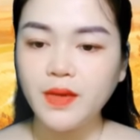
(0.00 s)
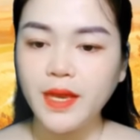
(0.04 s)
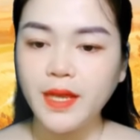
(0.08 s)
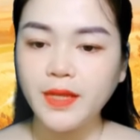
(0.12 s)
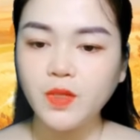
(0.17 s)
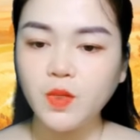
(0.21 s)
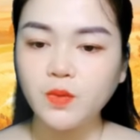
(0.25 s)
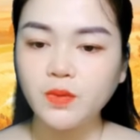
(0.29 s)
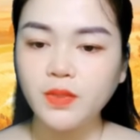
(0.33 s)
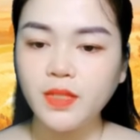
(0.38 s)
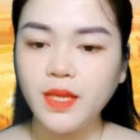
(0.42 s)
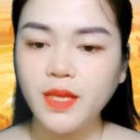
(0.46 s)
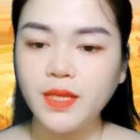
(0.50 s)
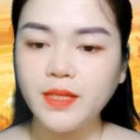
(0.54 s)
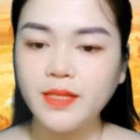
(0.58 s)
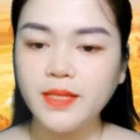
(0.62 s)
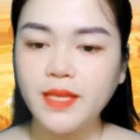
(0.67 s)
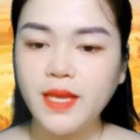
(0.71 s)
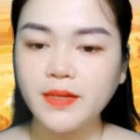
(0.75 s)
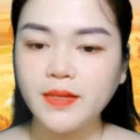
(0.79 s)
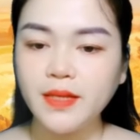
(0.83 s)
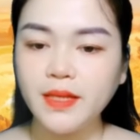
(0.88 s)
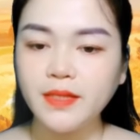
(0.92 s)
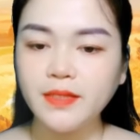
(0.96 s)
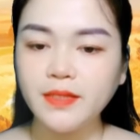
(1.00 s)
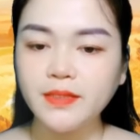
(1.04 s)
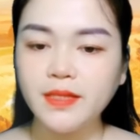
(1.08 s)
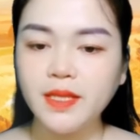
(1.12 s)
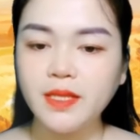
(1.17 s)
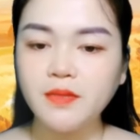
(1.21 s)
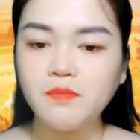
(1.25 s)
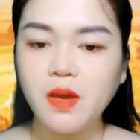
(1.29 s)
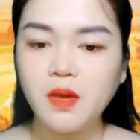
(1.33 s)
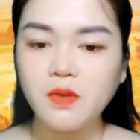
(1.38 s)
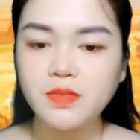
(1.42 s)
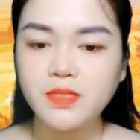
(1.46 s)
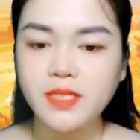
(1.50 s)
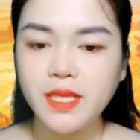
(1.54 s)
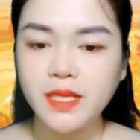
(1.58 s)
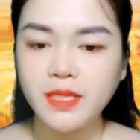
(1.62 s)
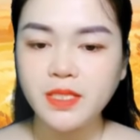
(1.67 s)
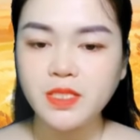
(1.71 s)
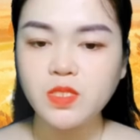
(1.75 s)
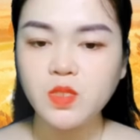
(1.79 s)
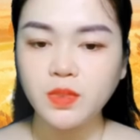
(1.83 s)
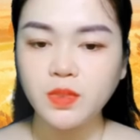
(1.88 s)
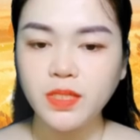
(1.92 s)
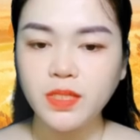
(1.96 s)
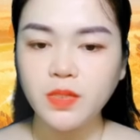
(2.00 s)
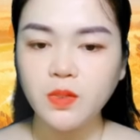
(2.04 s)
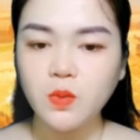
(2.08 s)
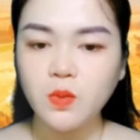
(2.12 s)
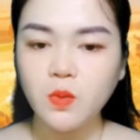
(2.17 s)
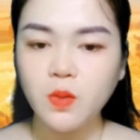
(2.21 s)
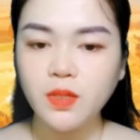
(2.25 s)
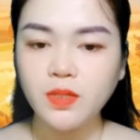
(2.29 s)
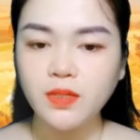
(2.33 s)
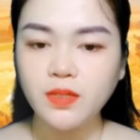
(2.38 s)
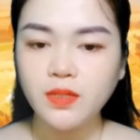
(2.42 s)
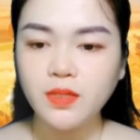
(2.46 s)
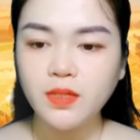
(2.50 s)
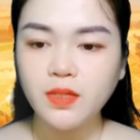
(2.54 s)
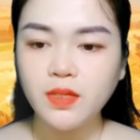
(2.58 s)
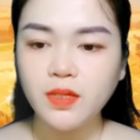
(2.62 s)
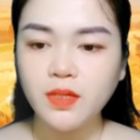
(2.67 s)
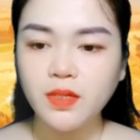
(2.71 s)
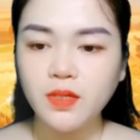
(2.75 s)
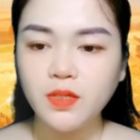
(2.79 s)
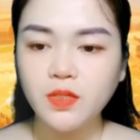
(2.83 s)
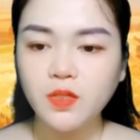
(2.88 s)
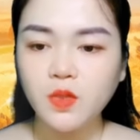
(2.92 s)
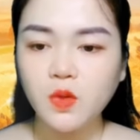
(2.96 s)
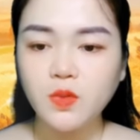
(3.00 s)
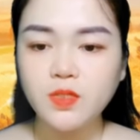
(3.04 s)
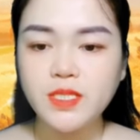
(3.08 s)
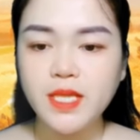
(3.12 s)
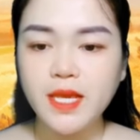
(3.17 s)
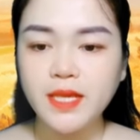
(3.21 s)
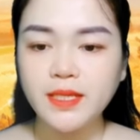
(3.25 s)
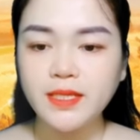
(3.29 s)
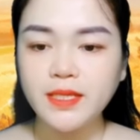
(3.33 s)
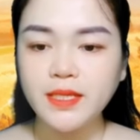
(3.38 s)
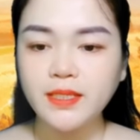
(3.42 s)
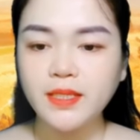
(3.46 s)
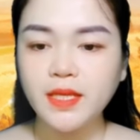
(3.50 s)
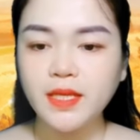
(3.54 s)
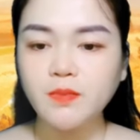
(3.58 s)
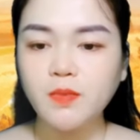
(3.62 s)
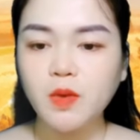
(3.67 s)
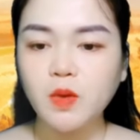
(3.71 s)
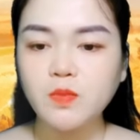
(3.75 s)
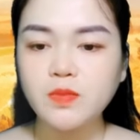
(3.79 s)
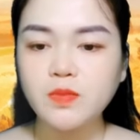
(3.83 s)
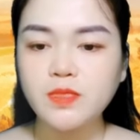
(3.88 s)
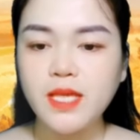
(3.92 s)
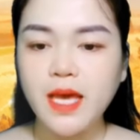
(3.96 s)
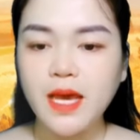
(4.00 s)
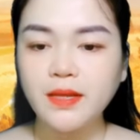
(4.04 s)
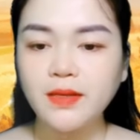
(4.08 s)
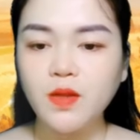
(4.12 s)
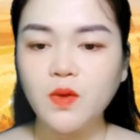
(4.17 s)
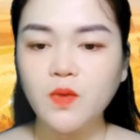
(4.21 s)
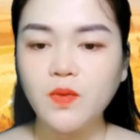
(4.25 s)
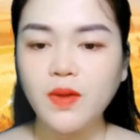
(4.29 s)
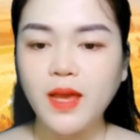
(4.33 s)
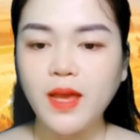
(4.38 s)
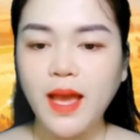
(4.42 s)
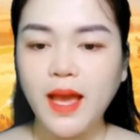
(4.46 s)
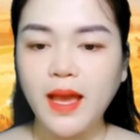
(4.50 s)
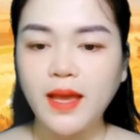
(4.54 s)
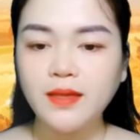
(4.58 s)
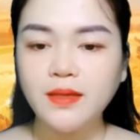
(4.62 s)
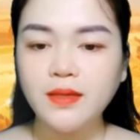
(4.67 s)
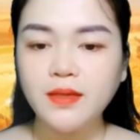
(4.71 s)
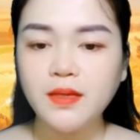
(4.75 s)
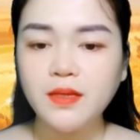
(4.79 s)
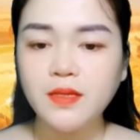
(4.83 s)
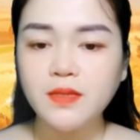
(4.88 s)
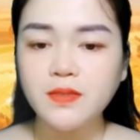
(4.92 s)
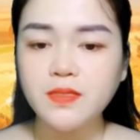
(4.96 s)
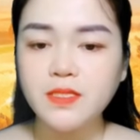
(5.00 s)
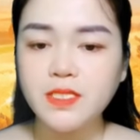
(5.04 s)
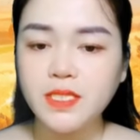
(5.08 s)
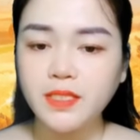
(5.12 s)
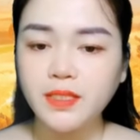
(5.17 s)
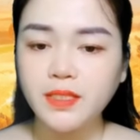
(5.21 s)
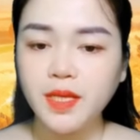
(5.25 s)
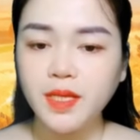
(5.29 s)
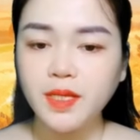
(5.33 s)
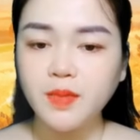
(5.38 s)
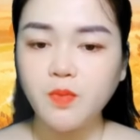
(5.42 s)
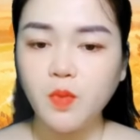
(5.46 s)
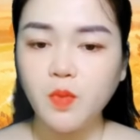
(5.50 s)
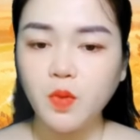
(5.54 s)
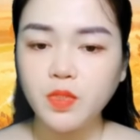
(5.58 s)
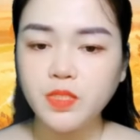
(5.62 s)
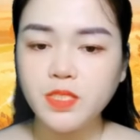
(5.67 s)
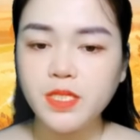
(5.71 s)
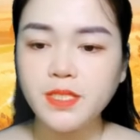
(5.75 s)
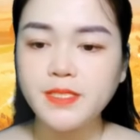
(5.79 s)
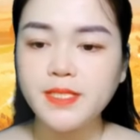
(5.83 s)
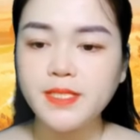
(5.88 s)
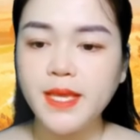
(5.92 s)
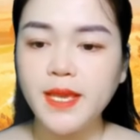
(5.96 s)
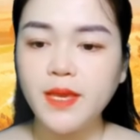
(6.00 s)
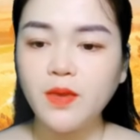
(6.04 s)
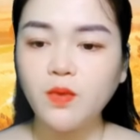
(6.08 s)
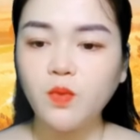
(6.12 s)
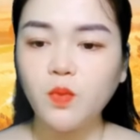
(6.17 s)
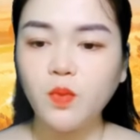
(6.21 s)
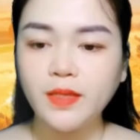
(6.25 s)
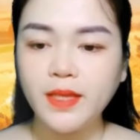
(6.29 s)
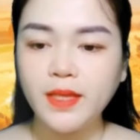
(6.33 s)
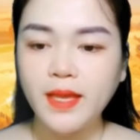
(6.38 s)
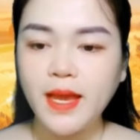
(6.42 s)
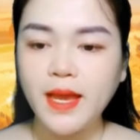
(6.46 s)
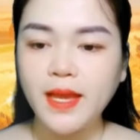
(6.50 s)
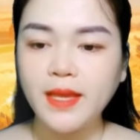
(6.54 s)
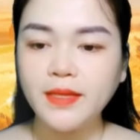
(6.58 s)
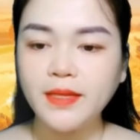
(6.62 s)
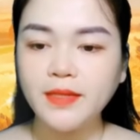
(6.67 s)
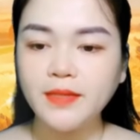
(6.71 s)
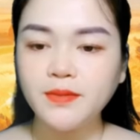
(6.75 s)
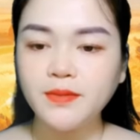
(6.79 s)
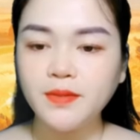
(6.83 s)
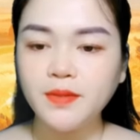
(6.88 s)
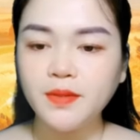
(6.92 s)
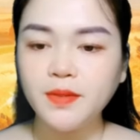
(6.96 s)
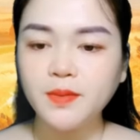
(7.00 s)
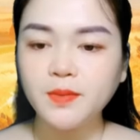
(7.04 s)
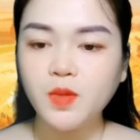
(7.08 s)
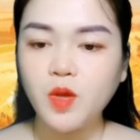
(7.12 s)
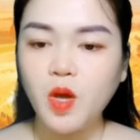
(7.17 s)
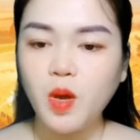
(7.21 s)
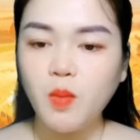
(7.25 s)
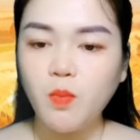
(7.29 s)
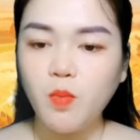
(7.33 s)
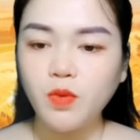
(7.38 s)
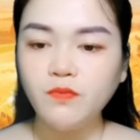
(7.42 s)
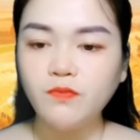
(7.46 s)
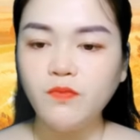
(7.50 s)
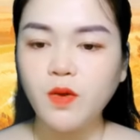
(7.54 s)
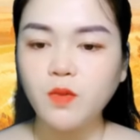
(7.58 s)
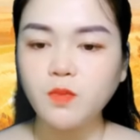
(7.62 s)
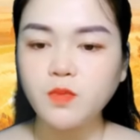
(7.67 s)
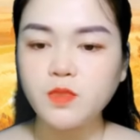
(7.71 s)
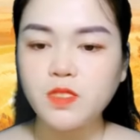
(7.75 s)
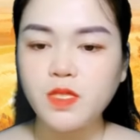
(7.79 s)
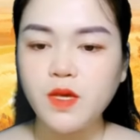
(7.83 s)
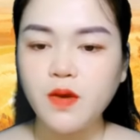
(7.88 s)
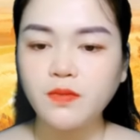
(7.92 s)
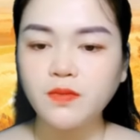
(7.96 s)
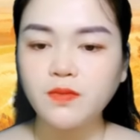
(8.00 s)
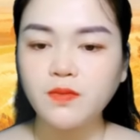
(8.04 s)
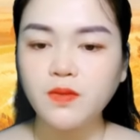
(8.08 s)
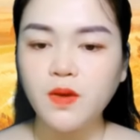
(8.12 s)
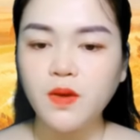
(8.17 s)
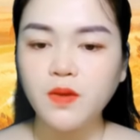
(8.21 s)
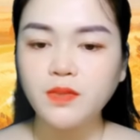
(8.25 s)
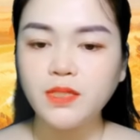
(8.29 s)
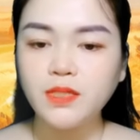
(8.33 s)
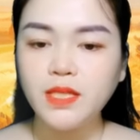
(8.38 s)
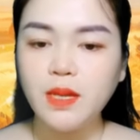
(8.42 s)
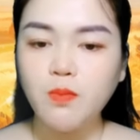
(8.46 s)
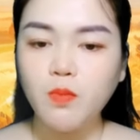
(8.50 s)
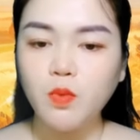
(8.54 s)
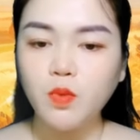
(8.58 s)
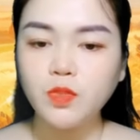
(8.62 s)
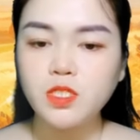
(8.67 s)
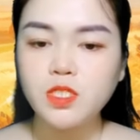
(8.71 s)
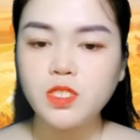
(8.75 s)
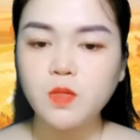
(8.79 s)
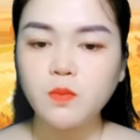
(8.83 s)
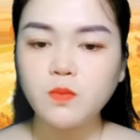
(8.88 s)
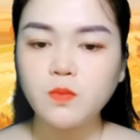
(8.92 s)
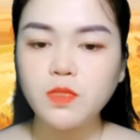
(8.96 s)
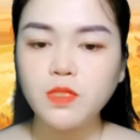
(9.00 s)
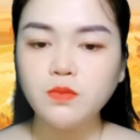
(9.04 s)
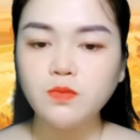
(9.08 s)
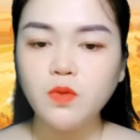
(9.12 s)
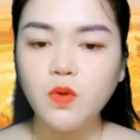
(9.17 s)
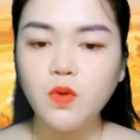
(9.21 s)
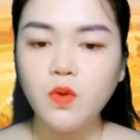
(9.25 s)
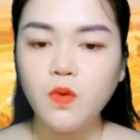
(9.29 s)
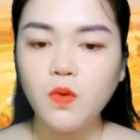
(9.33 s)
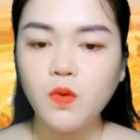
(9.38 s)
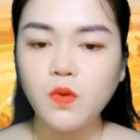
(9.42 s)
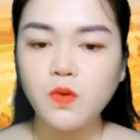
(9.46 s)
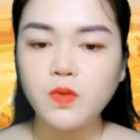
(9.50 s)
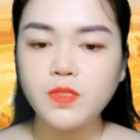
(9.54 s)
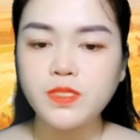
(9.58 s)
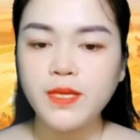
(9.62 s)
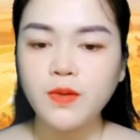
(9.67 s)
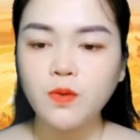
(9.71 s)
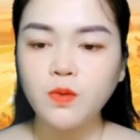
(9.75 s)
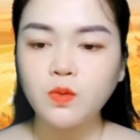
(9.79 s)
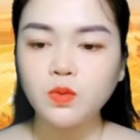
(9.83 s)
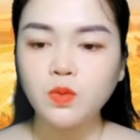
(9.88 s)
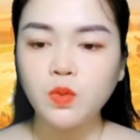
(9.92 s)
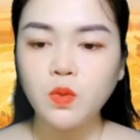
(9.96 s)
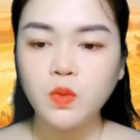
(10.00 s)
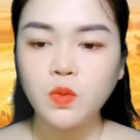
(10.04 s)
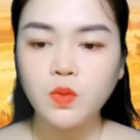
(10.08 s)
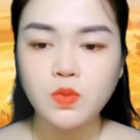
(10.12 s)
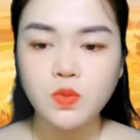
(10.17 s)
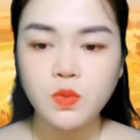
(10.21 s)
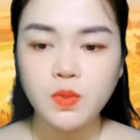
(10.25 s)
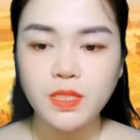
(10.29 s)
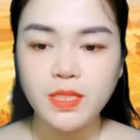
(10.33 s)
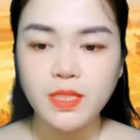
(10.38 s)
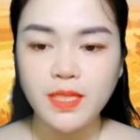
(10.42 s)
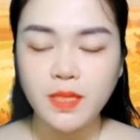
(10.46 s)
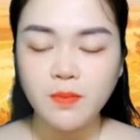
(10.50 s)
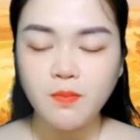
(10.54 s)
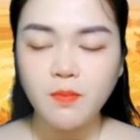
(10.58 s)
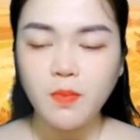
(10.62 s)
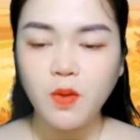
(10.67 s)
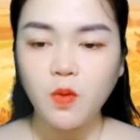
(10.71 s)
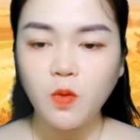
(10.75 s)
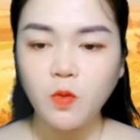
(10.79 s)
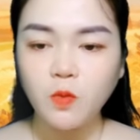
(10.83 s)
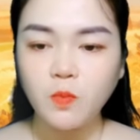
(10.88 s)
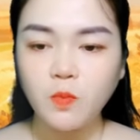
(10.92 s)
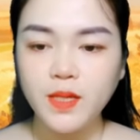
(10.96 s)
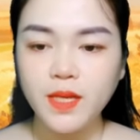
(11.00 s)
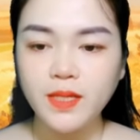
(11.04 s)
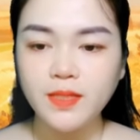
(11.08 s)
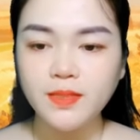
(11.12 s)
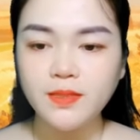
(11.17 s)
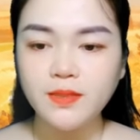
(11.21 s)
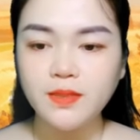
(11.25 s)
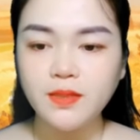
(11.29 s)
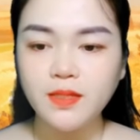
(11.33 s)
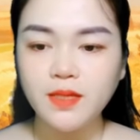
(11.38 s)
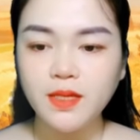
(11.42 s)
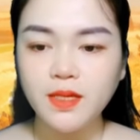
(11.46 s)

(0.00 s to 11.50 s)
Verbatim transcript: Ngày đầu tiên Nhạc Đình đến báo danh rồi đi luôn. Cô chả nhìn thấy bóng dáng đâu cả, chỉ thấy mỗi chiếc xe của nhà anh có bốn vòng tròn, là một trong những logo xe ô tô duy nhất mà cô biết.